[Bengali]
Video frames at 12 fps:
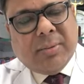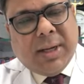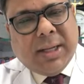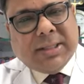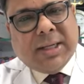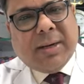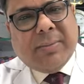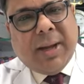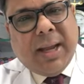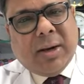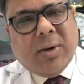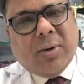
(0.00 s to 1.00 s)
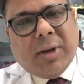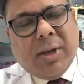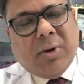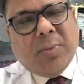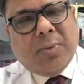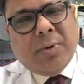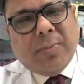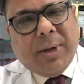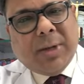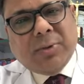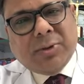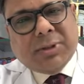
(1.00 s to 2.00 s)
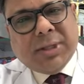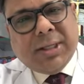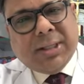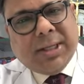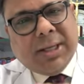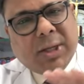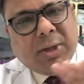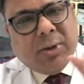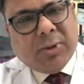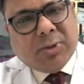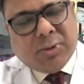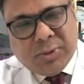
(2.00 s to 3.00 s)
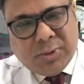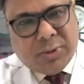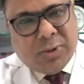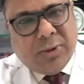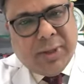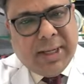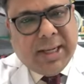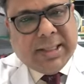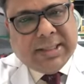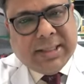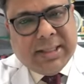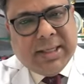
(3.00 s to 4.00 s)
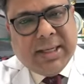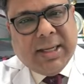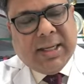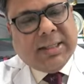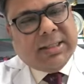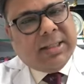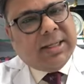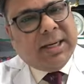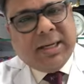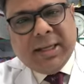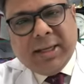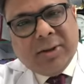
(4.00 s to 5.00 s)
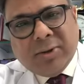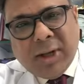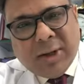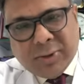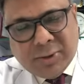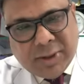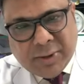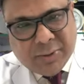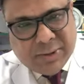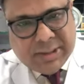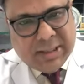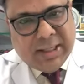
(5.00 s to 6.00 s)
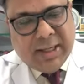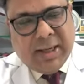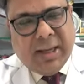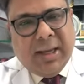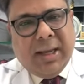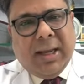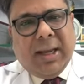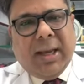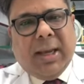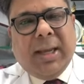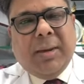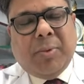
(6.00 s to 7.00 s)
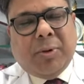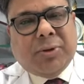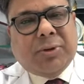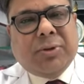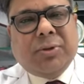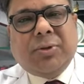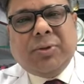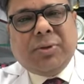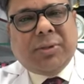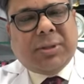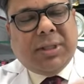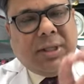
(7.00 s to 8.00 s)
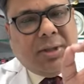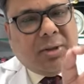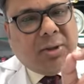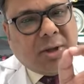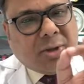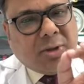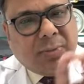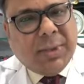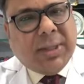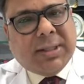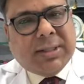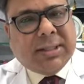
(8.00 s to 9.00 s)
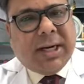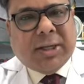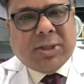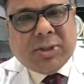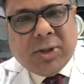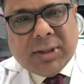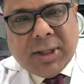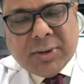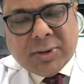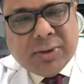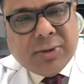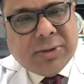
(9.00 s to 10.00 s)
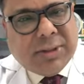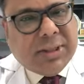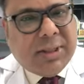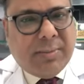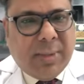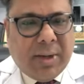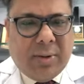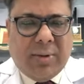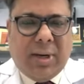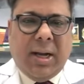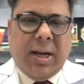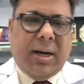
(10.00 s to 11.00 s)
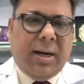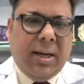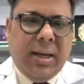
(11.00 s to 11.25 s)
হাজার বা এক লক্ষের ওপর মানুষ এতে সুস্থ হয়ে গেছেন সেটা নিয়ে কিন্তু আলোচনা হচ্ছে না এ পর্যন্ত তিন দশমিক চার শতাংশ হচ্ছে এর মারণ হার